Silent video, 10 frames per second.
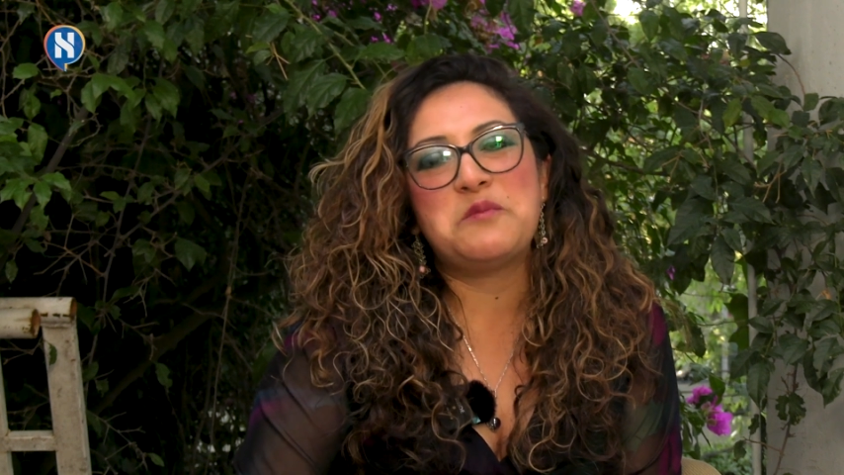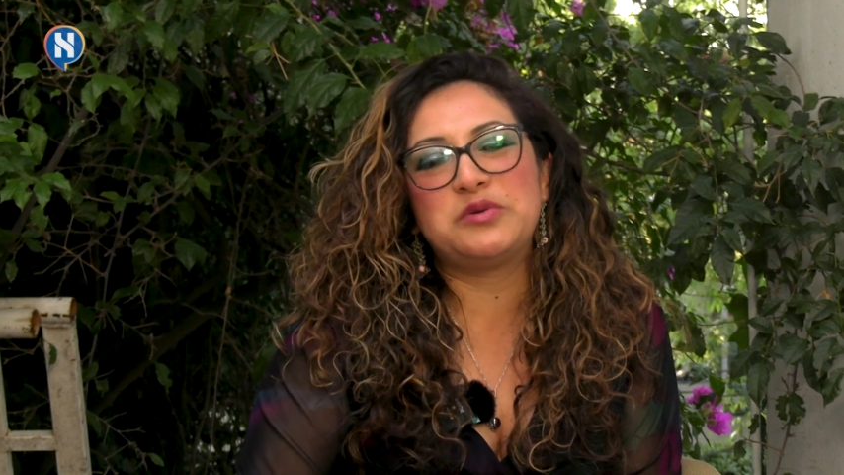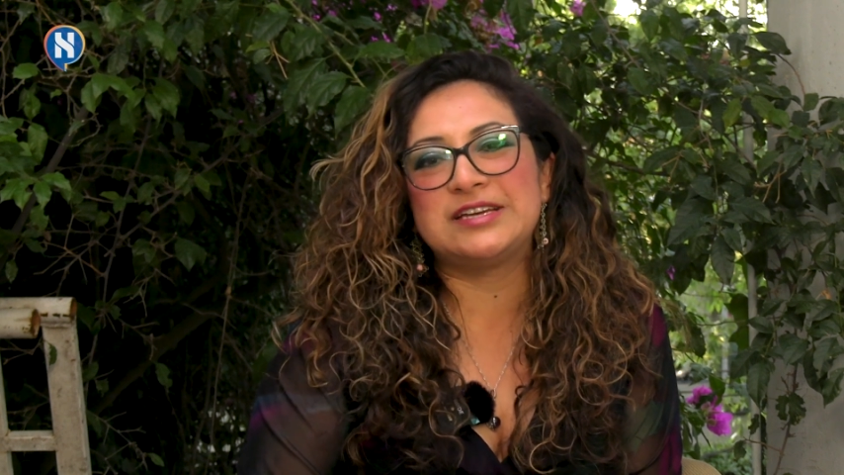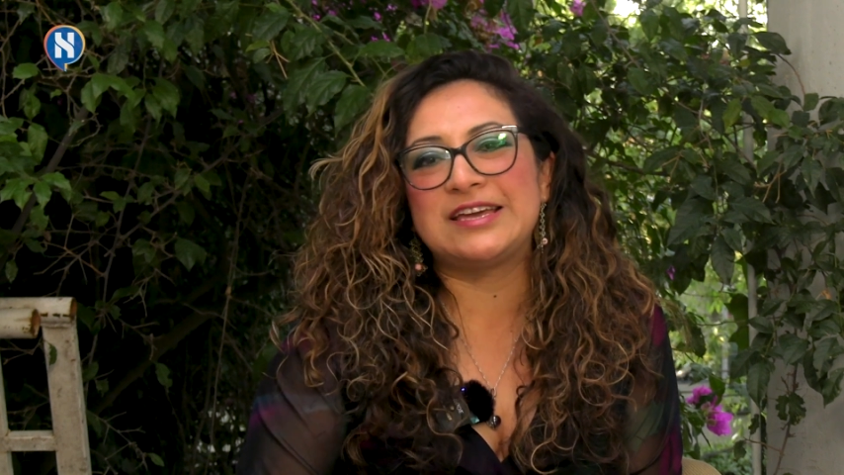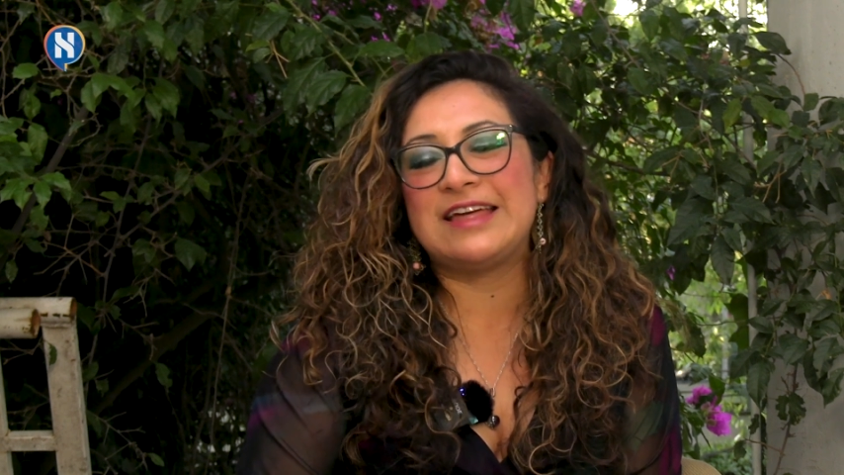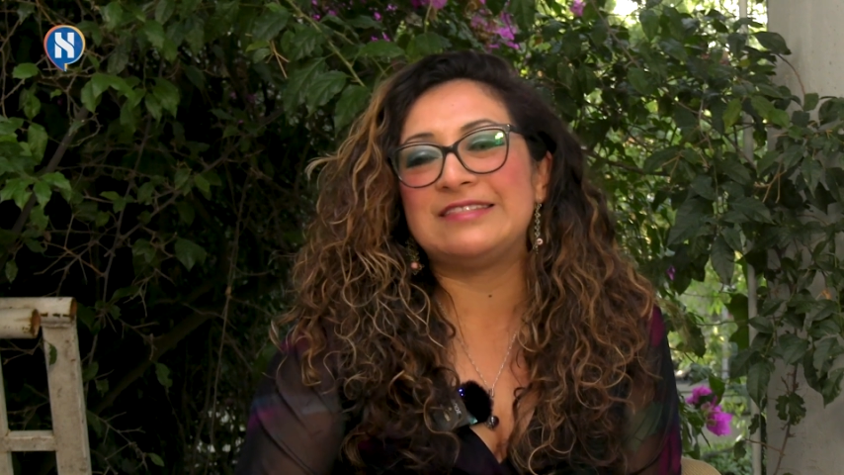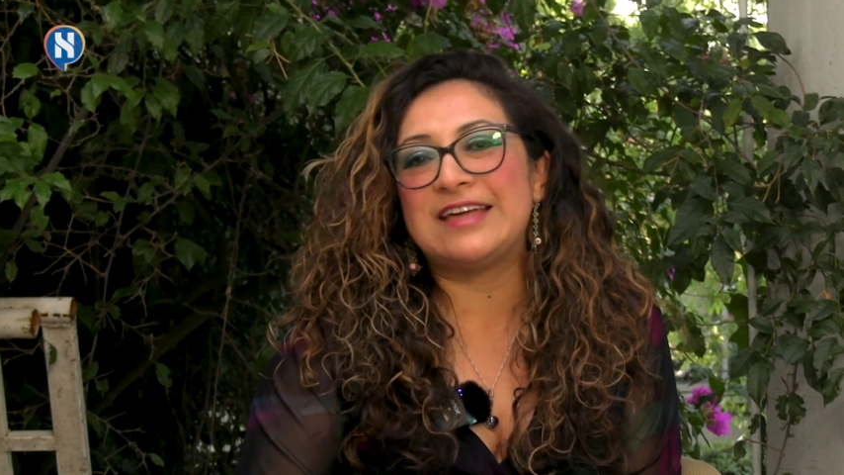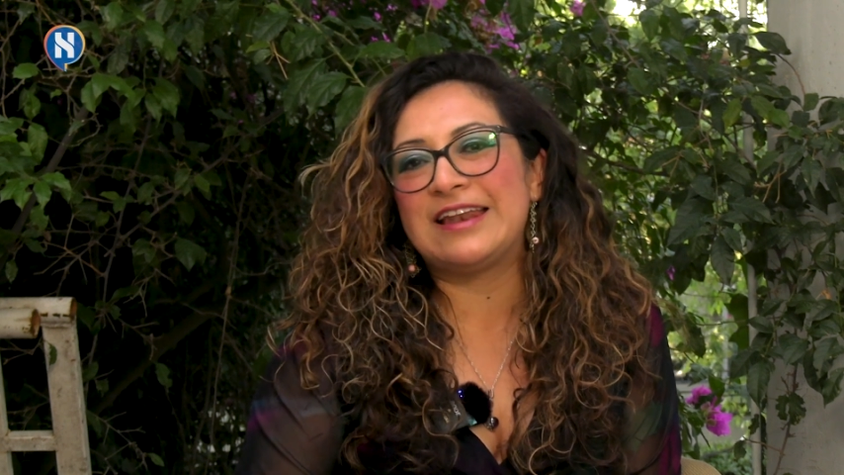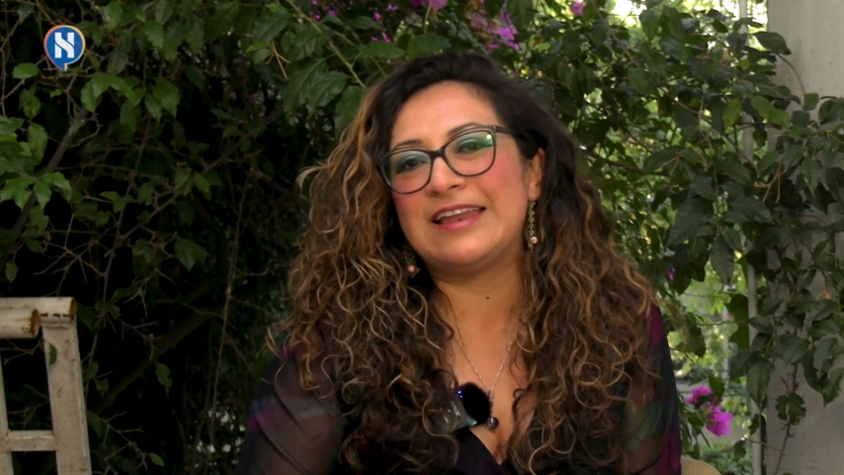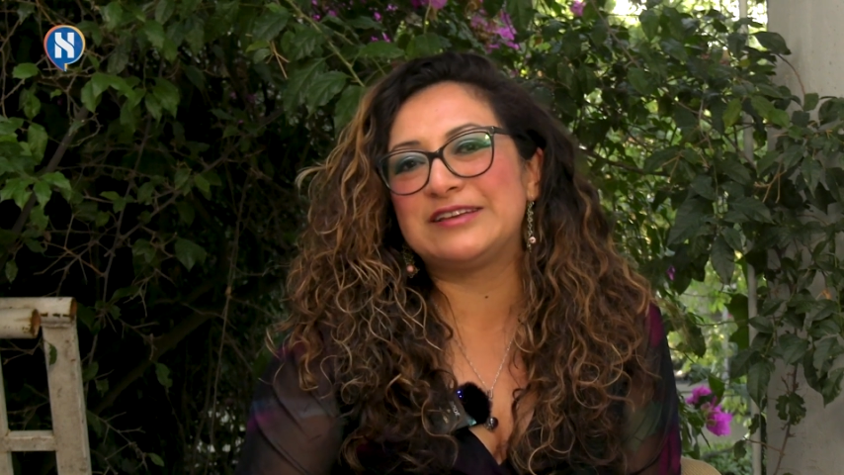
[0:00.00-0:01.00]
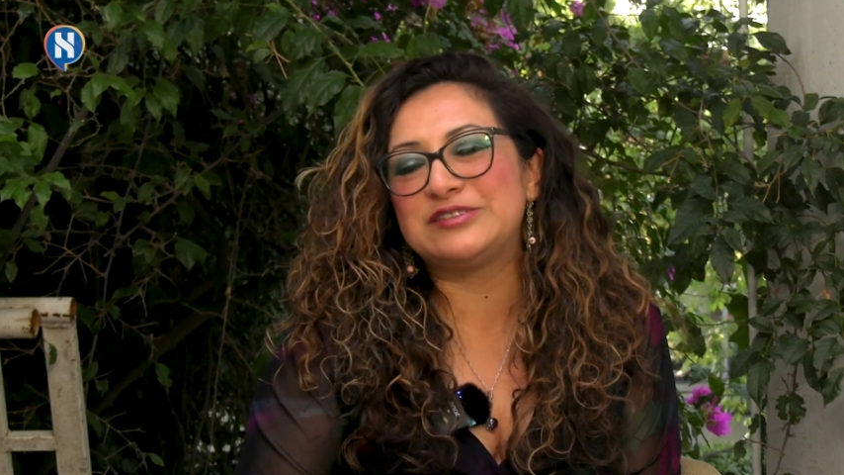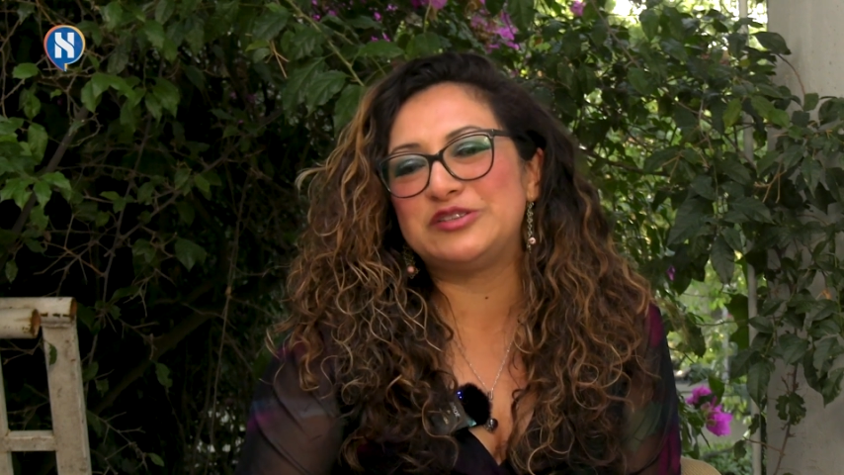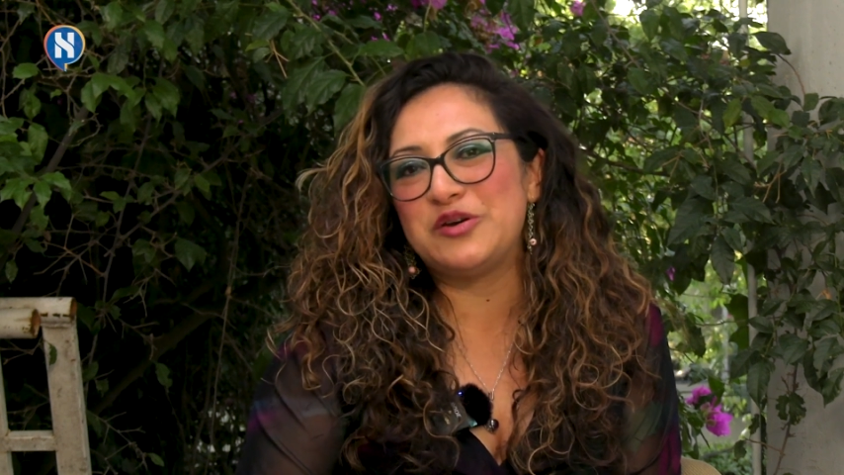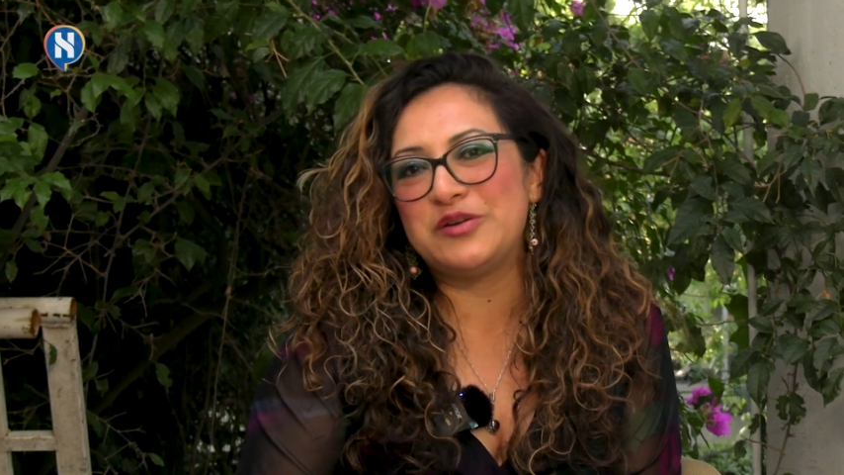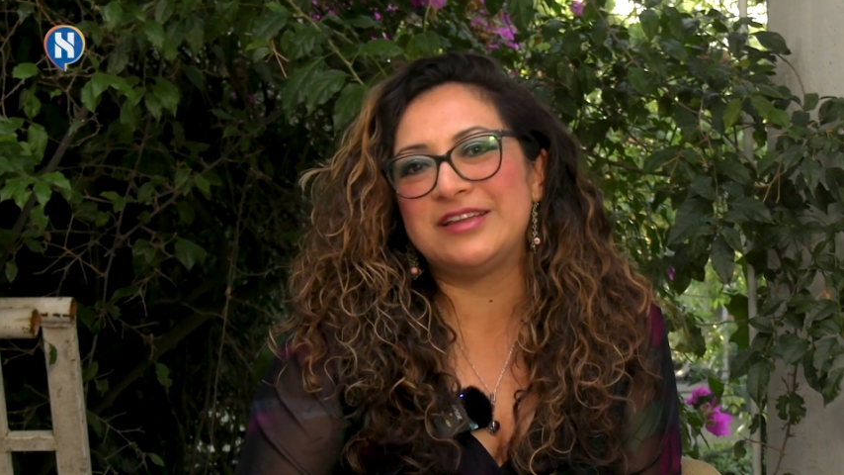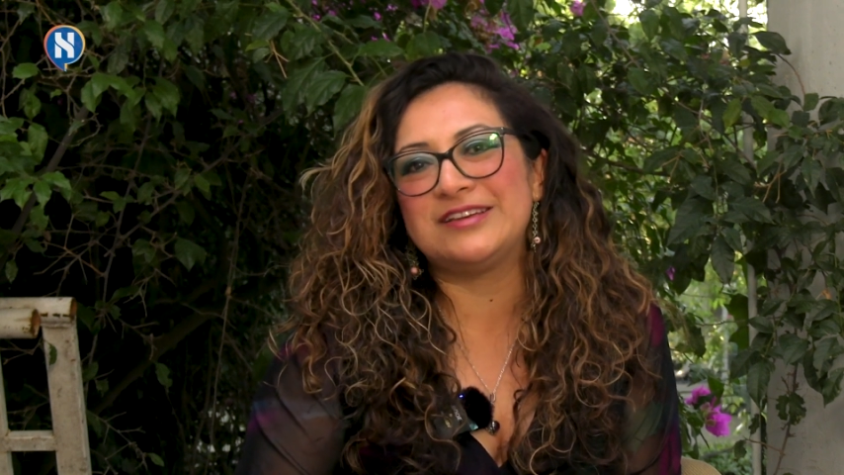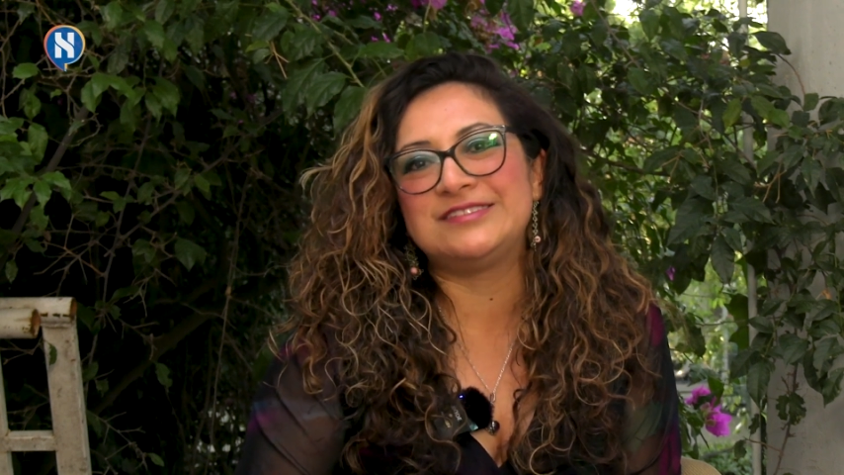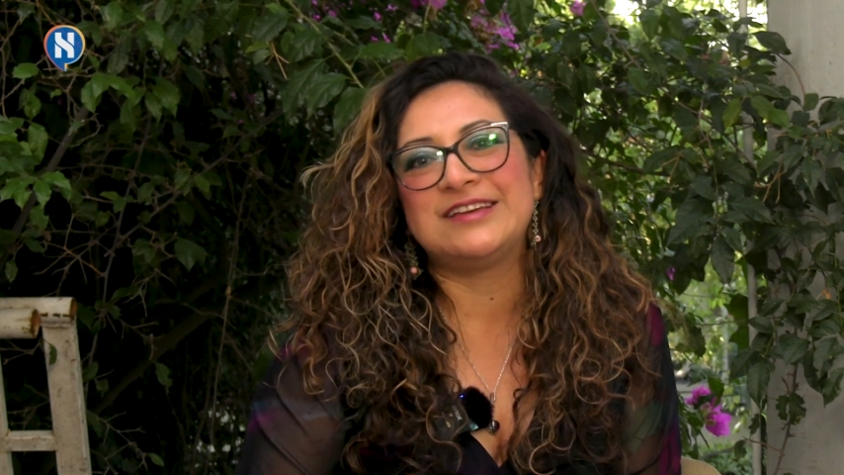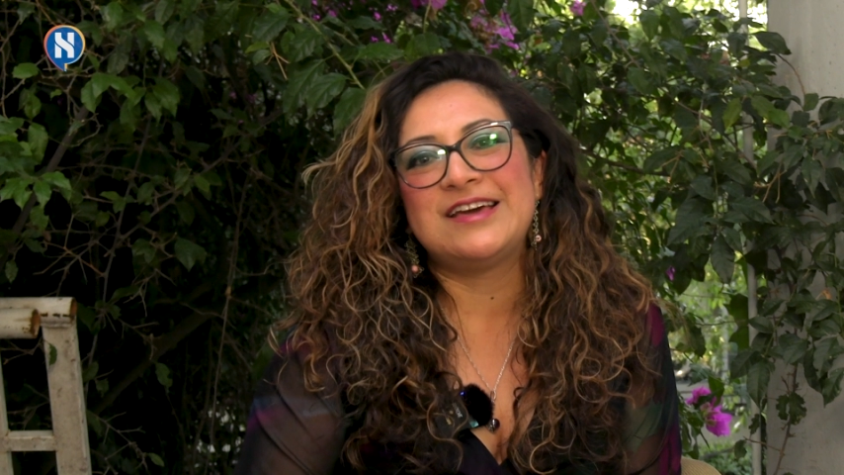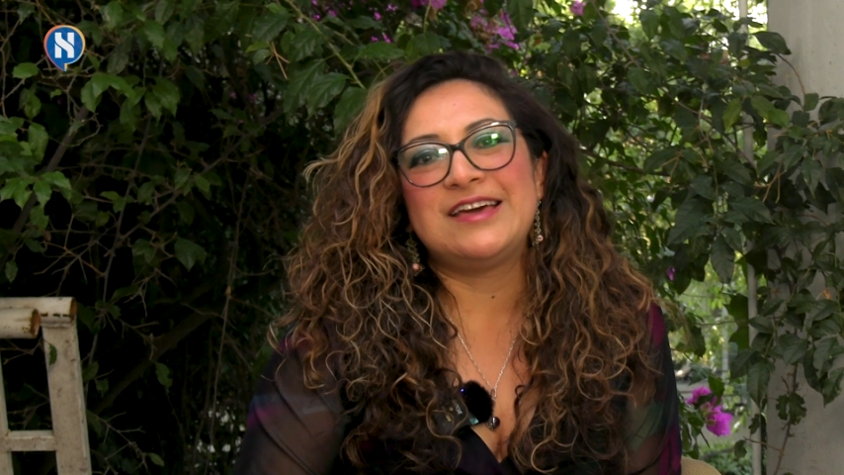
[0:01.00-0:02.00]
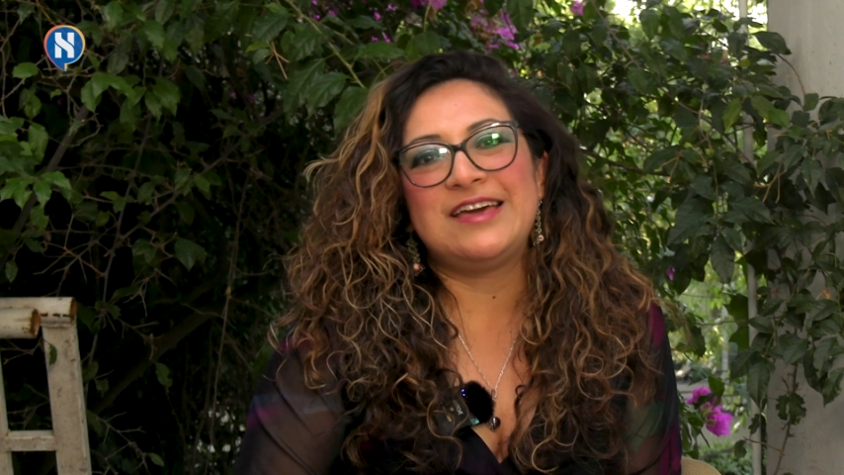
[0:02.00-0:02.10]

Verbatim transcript: pues se quieran dar lecciones